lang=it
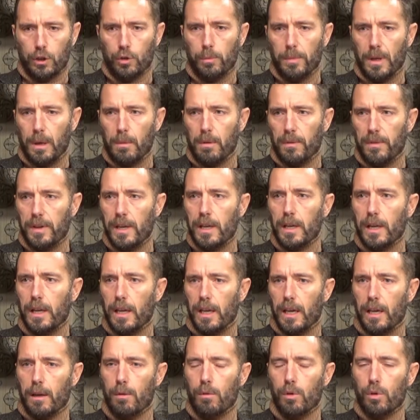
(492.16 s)
che dobbiamo
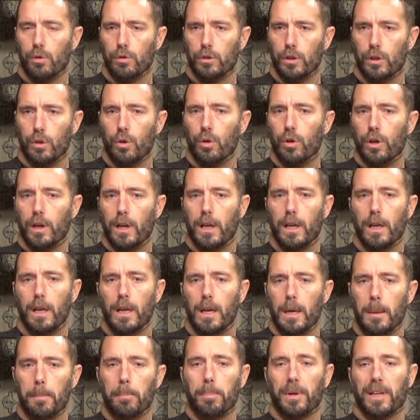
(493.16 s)
avere è quello di non
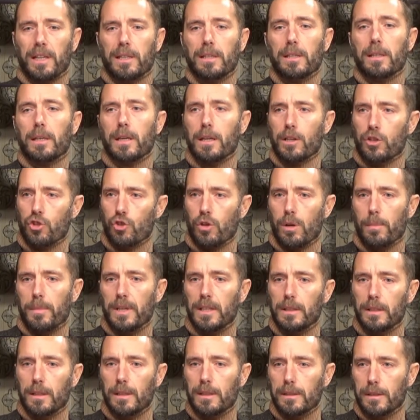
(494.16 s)
prendere
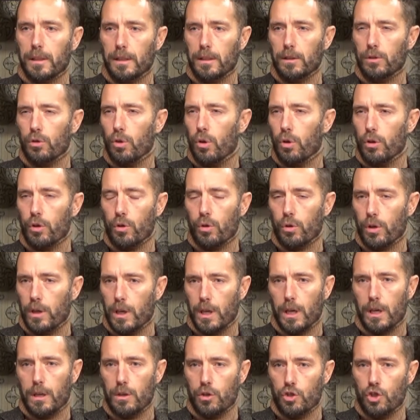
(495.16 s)
solamente dal territorio
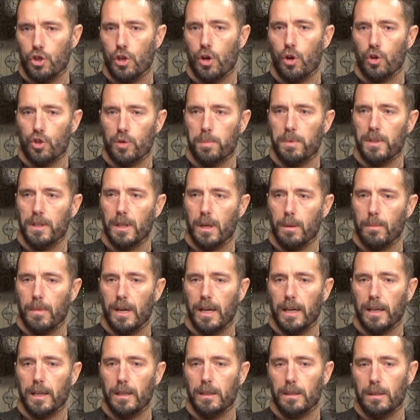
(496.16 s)
che ci ospita,
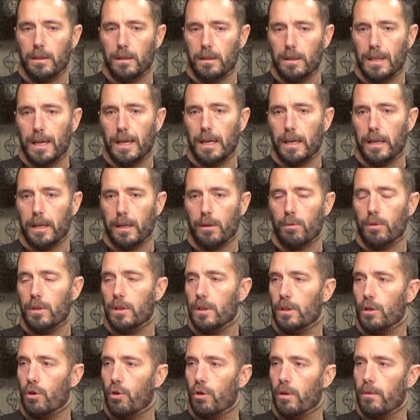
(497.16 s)
ma anche di dare,
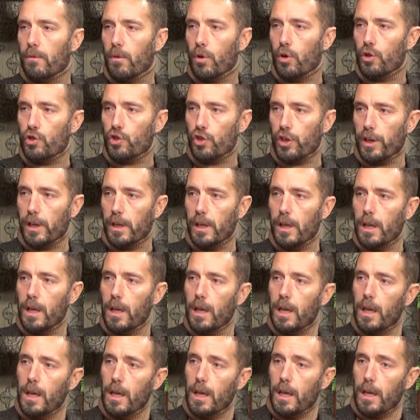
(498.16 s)
quindi di coinvolgere
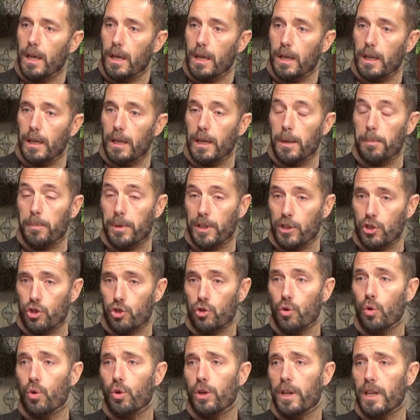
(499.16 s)
le
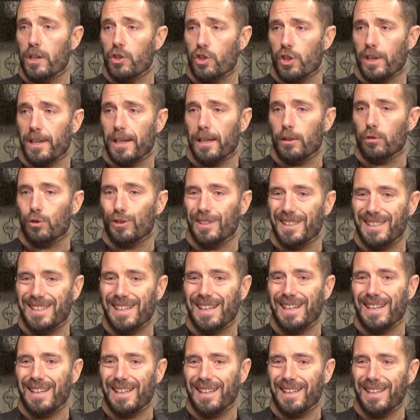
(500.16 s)
persone cercando di
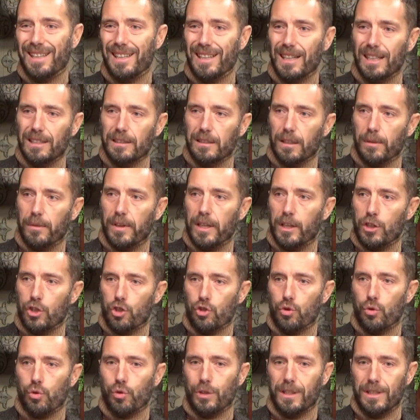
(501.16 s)
dare
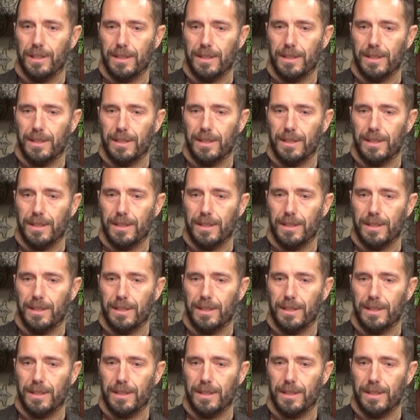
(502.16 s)
attraverso